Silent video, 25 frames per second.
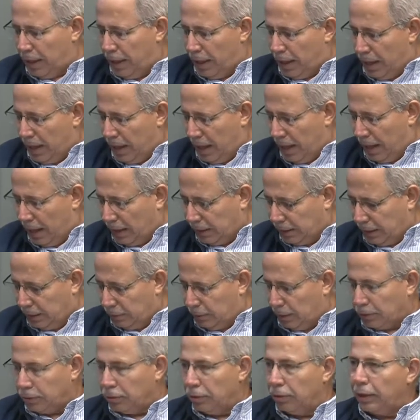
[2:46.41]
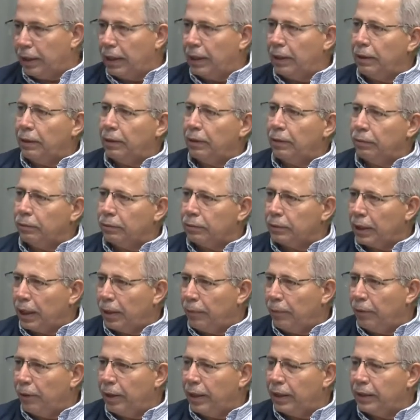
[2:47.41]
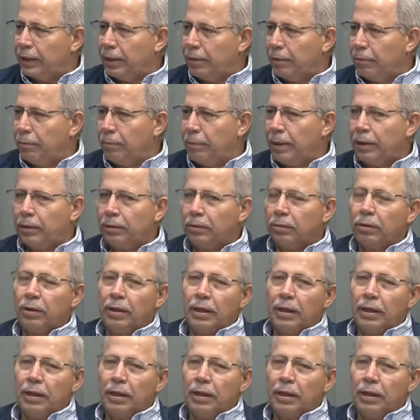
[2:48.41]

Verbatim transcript: y es la situación que nos encontramos en este momento.